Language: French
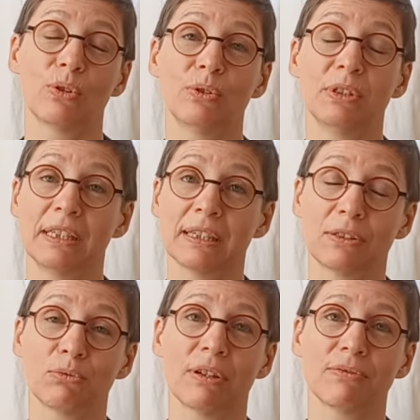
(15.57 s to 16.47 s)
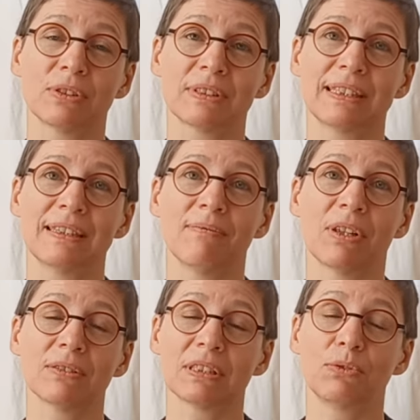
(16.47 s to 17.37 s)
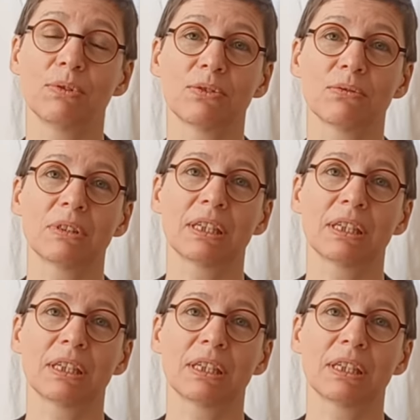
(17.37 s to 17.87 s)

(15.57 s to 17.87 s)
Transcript: le territoire français en situation